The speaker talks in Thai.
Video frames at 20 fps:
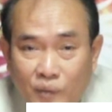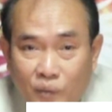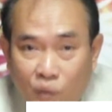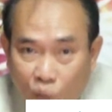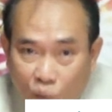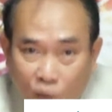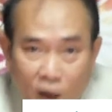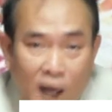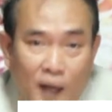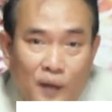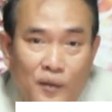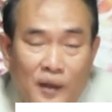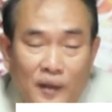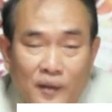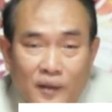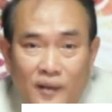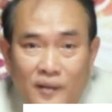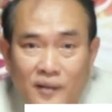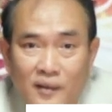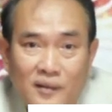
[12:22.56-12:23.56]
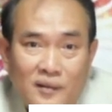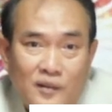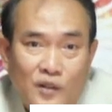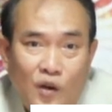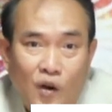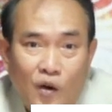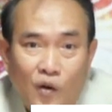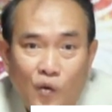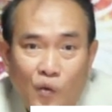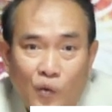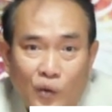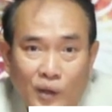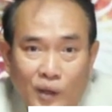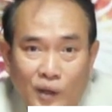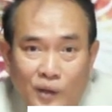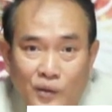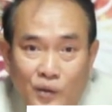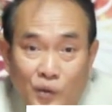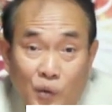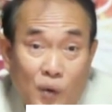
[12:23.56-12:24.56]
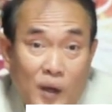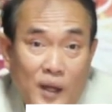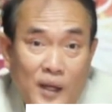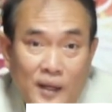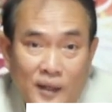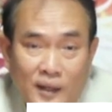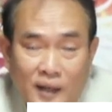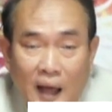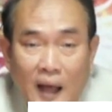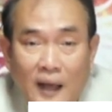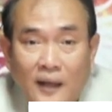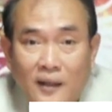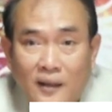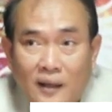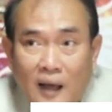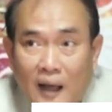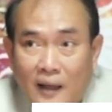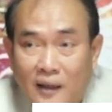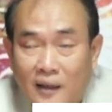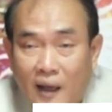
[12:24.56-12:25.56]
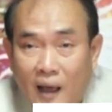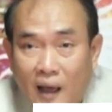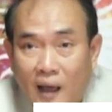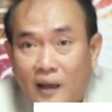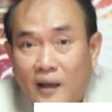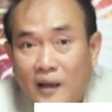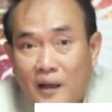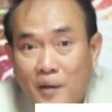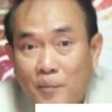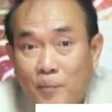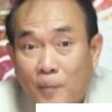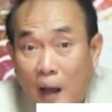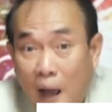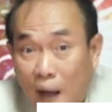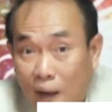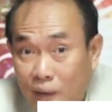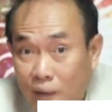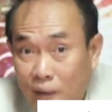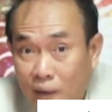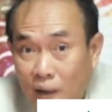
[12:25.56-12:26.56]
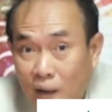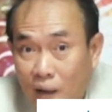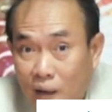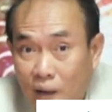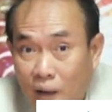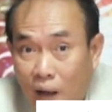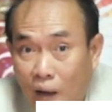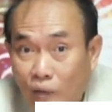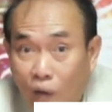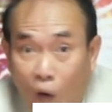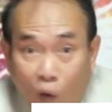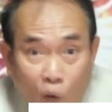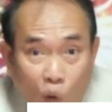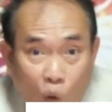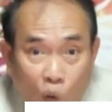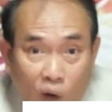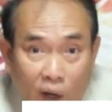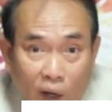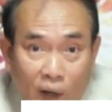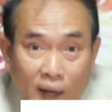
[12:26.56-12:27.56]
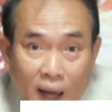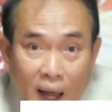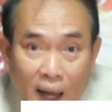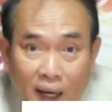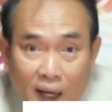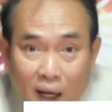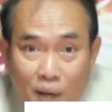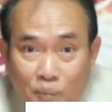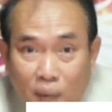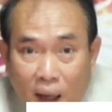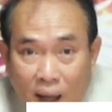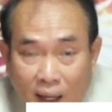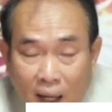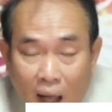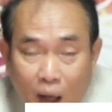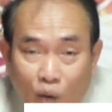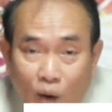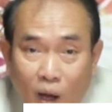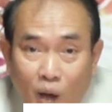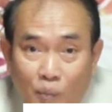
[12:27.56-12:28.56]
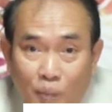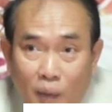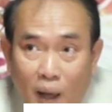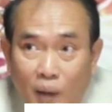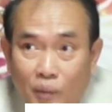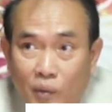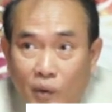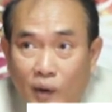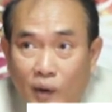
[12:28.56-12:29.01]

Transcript: ผมว่าสิ่งศักดิ์สิทธิ์ก็คงจะช่วยอีกครั้งหนึ่งอาจจะมาทั้งสององค์เลยก็ได้นะครับ 8998 เพ